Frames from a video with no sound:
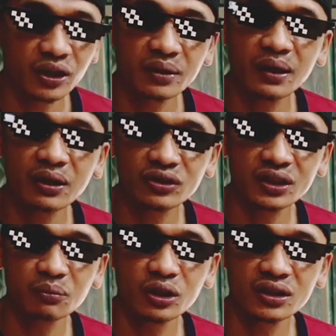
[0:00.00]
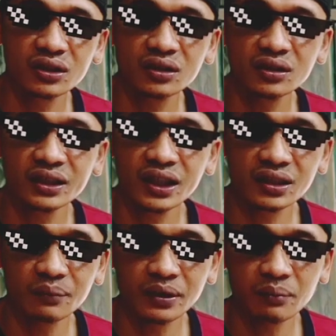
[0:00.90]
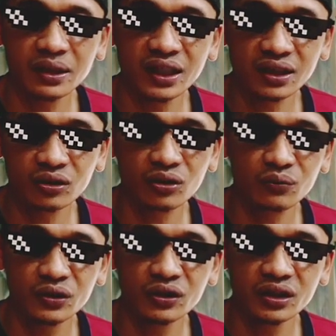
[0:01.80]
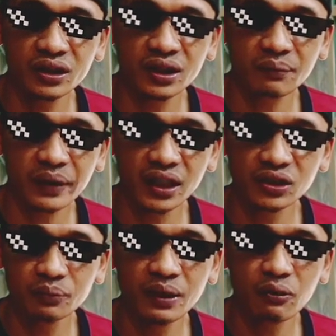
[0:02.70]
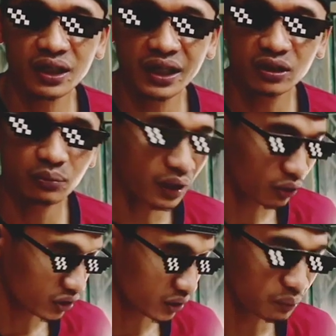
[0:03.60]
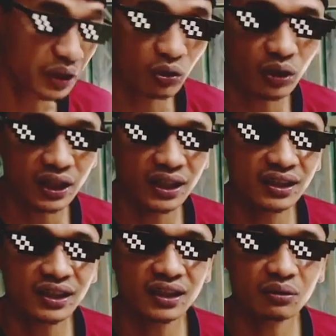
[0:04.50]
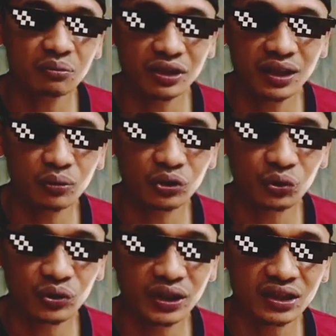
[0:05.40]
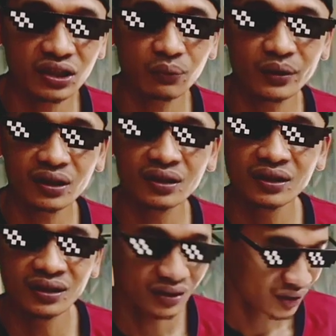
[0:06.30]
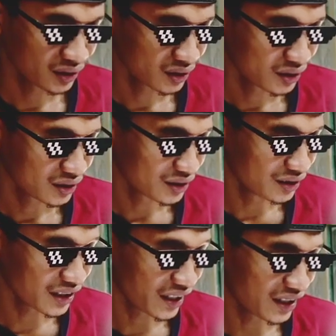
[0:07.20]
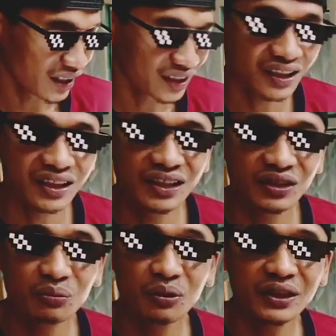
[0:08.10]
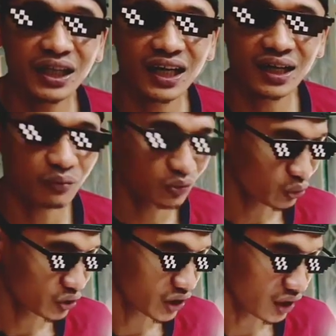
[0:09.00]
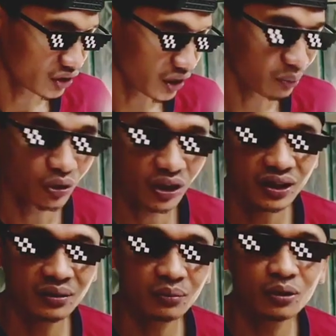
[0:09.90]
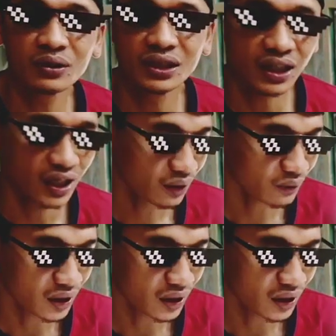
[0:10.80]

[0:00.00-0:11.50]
mungkin bagus nih buat ya teman-teman yang nonton video ini yang pengen nyoba warna itu bagus nih biru atasnya kemudian pucuknya silver Oke, okay, nanti itu belum kita garap untuk cak Cirebon ya, belum kita garap